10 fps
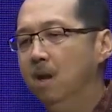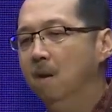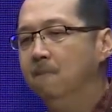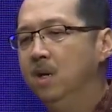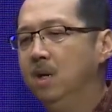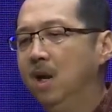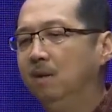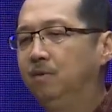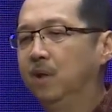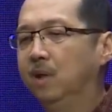
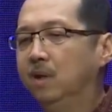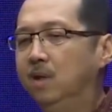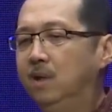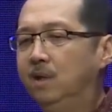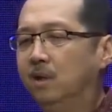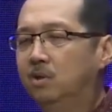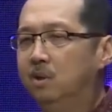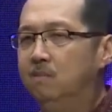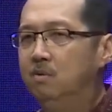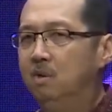mengajarkan kita
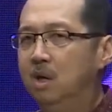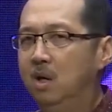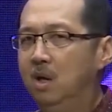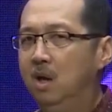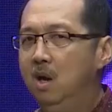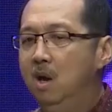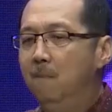semua